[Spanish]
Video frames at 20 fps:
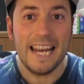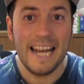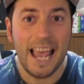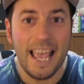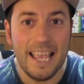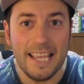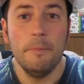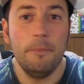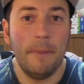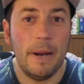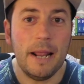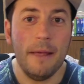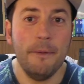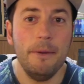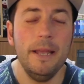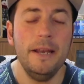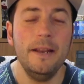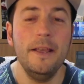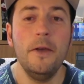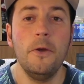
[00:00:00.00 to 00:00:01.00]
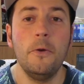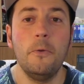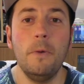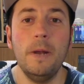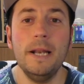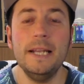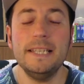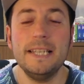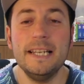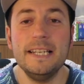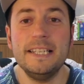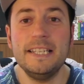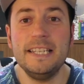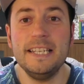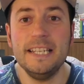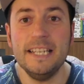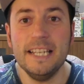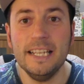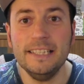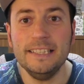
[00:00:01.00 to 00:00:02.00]
like para ver cuál es el
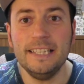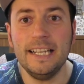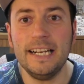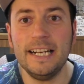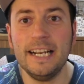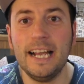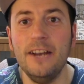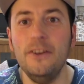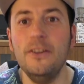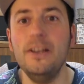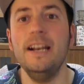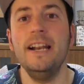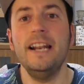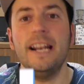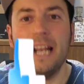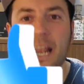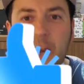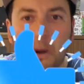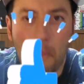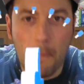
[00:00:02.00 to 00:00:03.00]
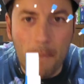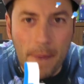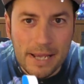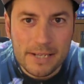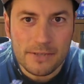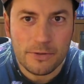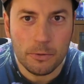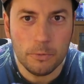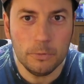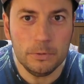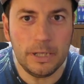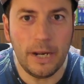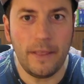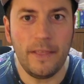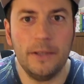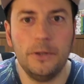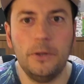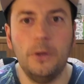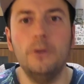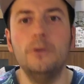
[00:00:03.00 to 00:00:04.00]
siguiente regalo, el regalo más cutre
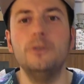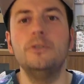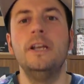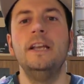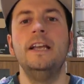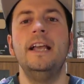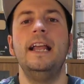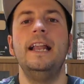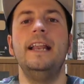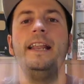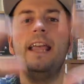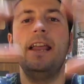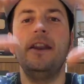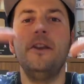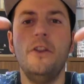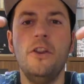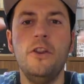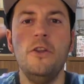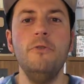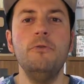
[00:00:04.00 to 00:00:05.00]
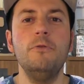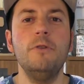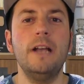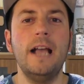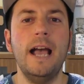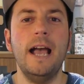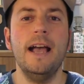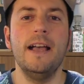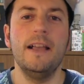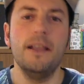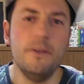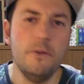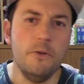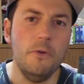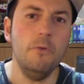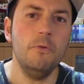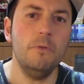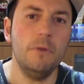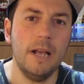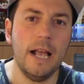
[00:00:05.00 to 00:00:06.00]
de todos, el que nunca,
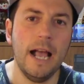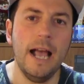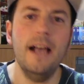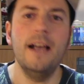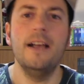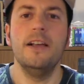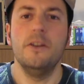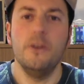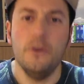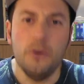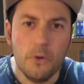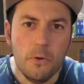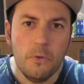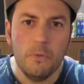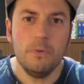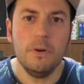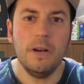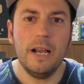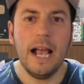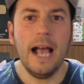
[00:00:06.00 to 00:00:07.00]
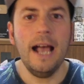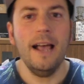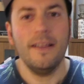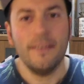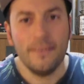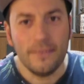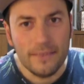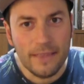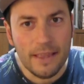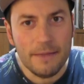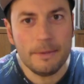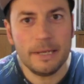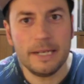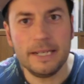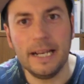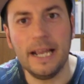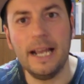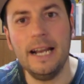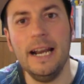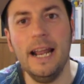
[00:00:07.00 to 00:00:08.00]
nunca, nunca debes
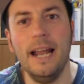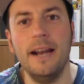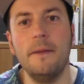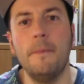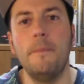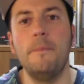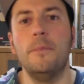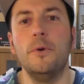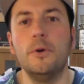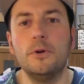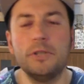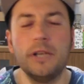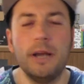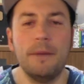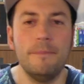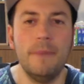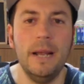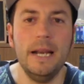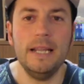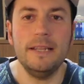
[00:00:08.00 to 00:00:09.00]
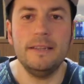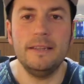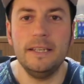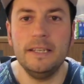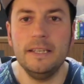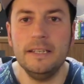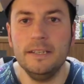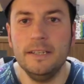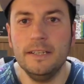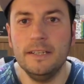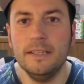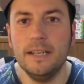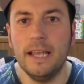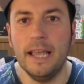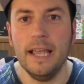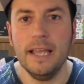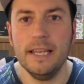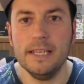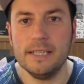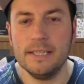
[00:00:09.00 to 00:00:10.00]
regalar por San Valentín
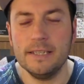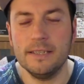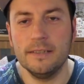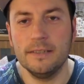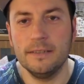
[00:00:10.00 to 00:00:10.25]
es...